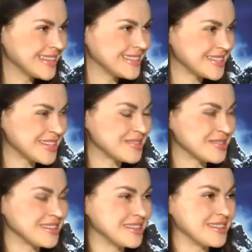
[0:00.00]

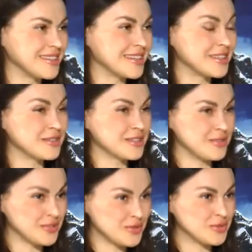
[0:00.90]
Здравствуйте, рады вас
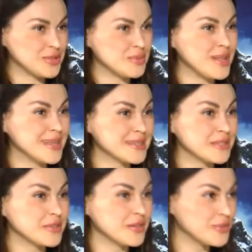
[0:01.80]
видеть в студии Баланс
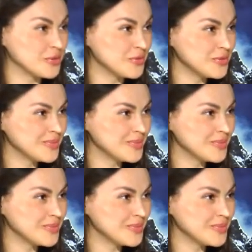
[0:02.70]
ТВ вновь.